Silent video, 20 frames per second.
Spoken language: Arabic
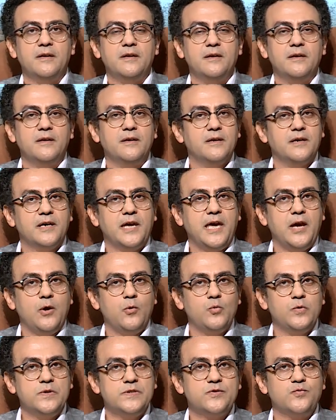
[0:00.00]
آه،
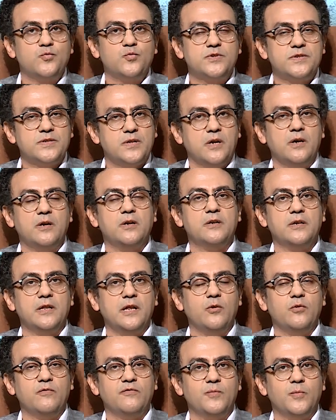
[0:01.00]
اتجوز واستقر
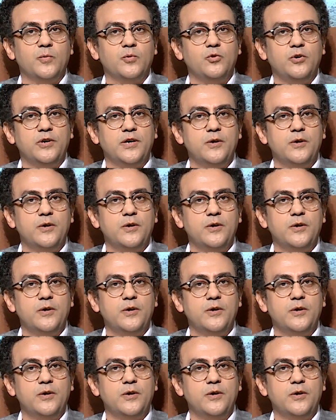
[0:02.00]
الاول في موضوع